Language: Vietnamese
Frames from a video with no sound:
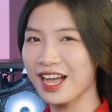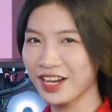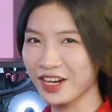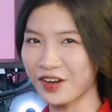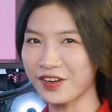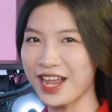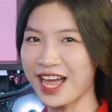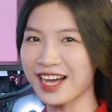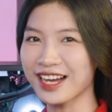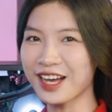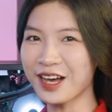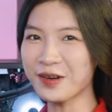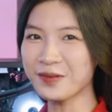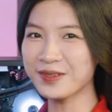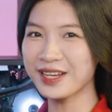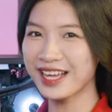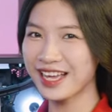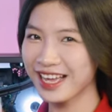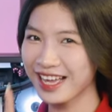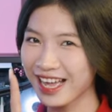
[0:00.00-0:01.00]
Có đáng không?
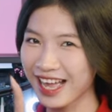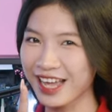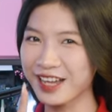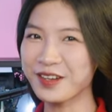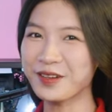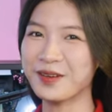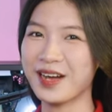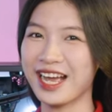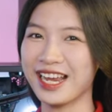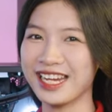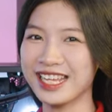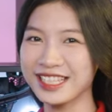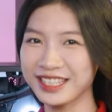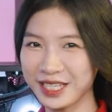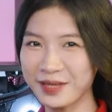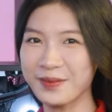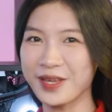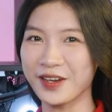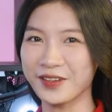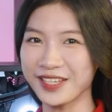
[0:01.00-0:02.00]
Hãy cùng Hải Linh
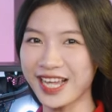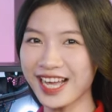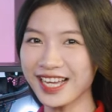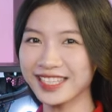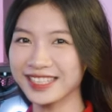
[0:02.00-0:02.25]
tìm hiểu nhé!